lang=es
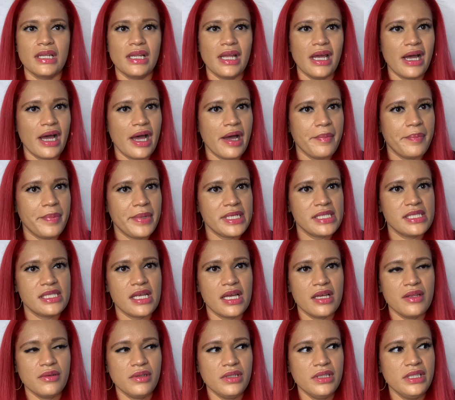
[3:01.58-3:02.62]
la ha
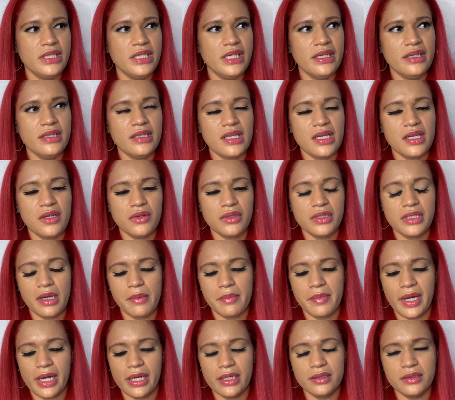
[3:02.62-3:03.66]
pasado el día entero
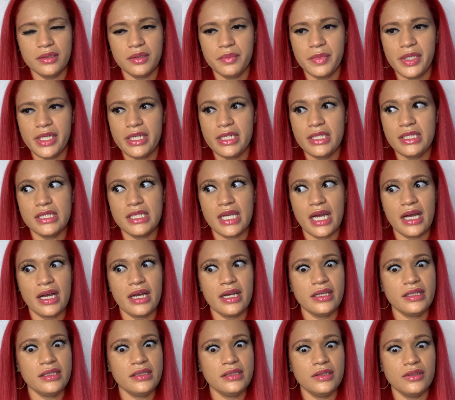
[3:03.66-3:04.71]
llamándome y
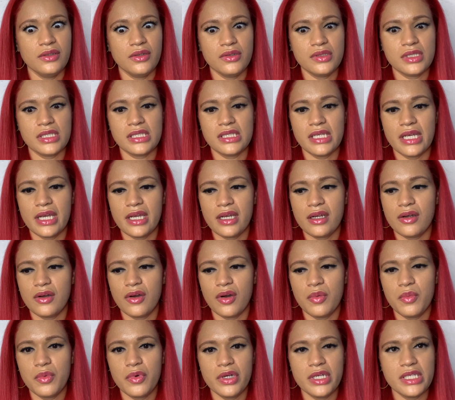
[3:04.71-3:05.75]
ya no sé
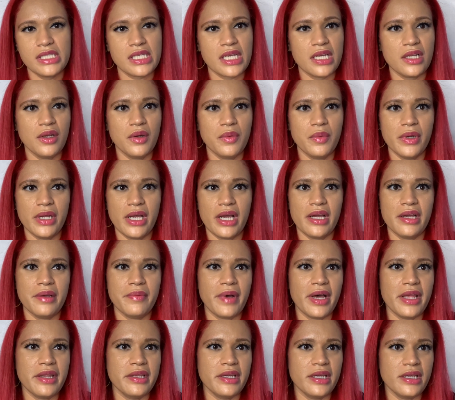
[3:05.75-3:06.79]
cómo es que lo voy a
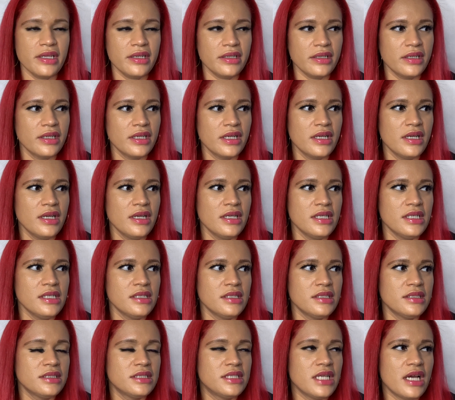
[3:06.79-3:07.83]
evadir.
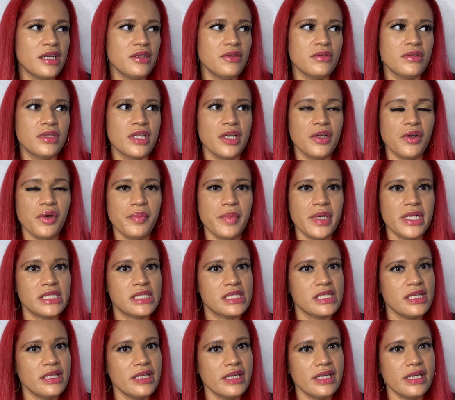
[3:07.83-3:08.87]
Ya no tengo más
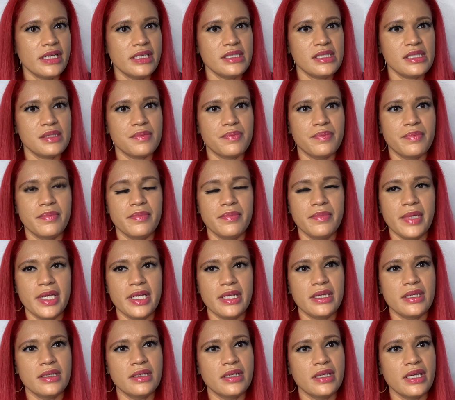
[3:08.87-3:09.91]
ideas.
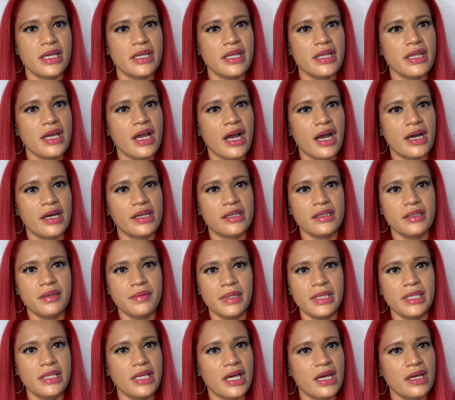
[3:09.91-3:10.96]
Me quiere dejar de
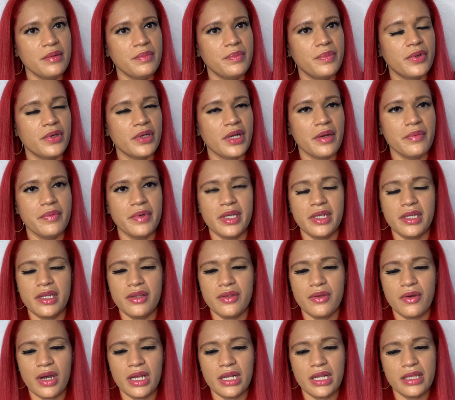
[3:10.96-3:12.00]
verdad por haber
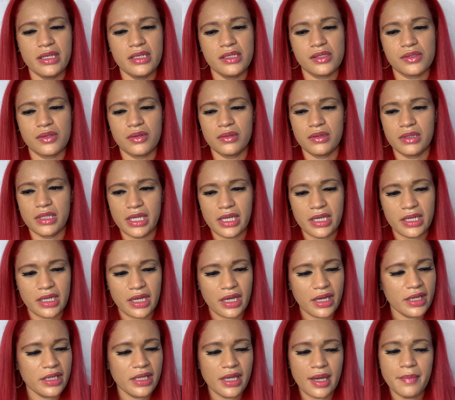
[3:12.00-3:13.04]
ido a la
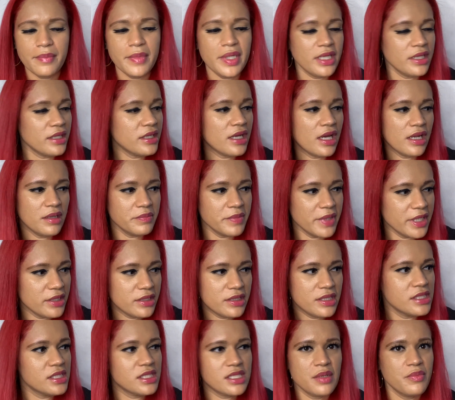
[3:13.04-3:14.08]
discoteca y a mí
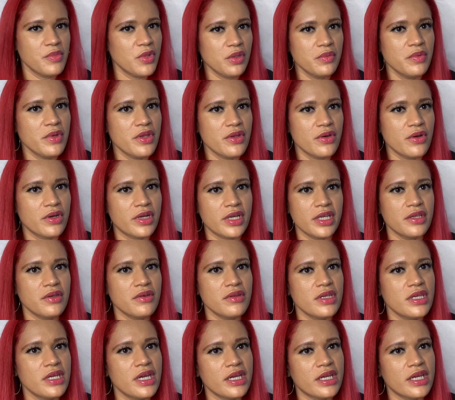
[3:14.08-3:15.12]
realmente se me olvidó que yo
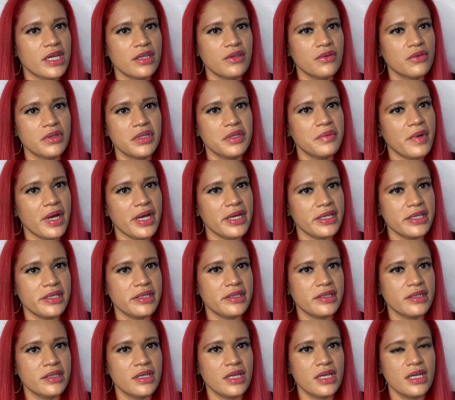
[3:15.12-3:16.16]
dije que no iba a
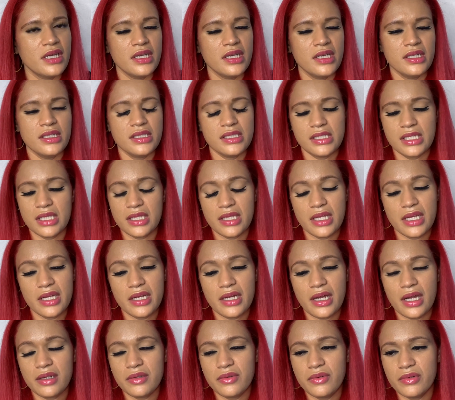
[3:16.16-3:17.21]
ir. Si tienen
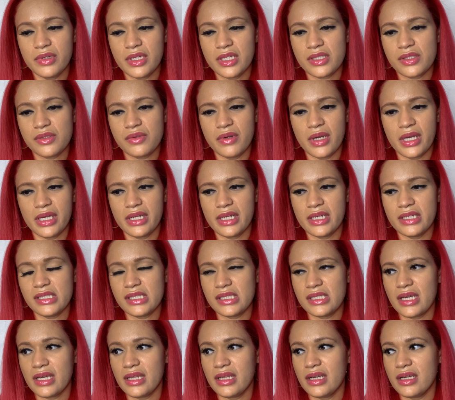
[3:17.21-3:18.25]
alguna
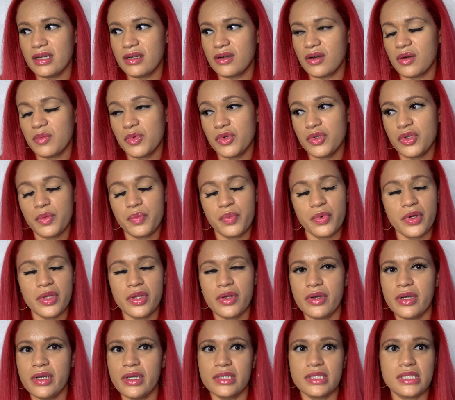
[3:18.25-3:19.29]
sugerencia de cómo yo
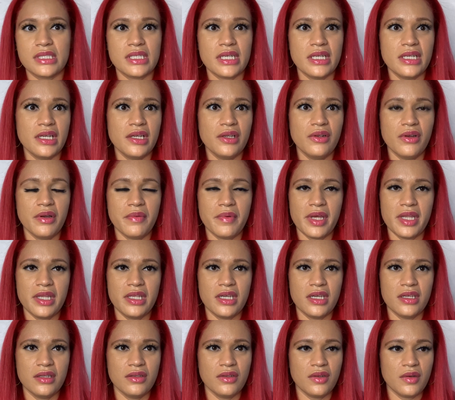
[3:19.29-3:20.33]
puedo seguirlo
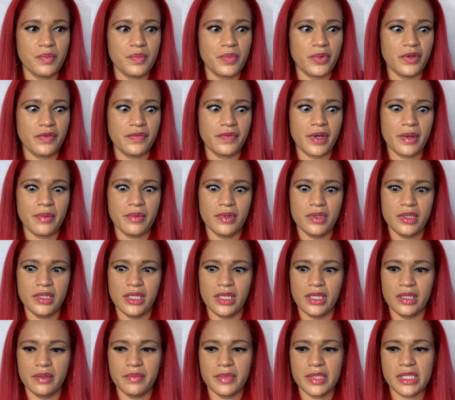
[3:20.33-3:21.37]
evadiendo, por favor
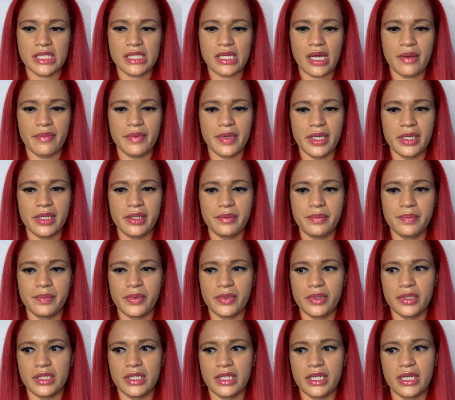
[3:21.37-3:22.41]
déjenme saber
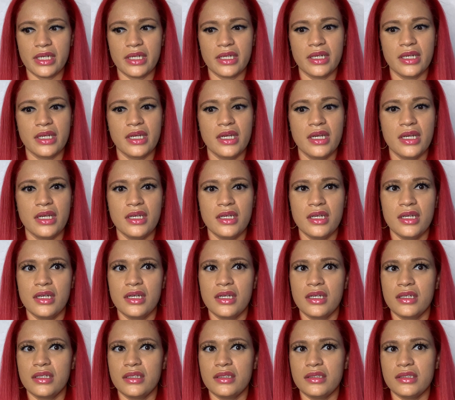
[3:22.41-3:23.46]
porque
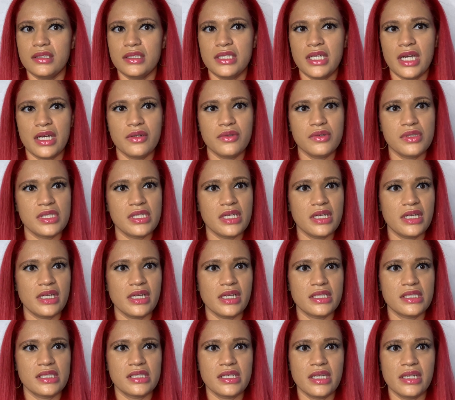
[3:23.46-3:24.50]
ya no sé qué
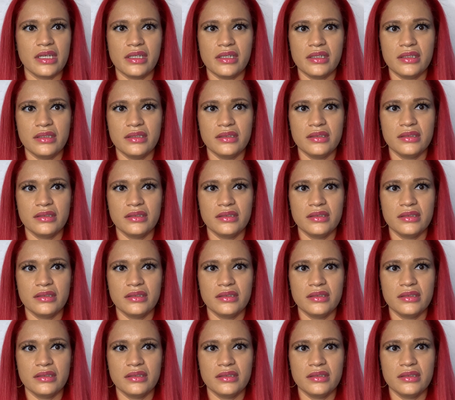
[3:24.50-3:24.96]
hacer.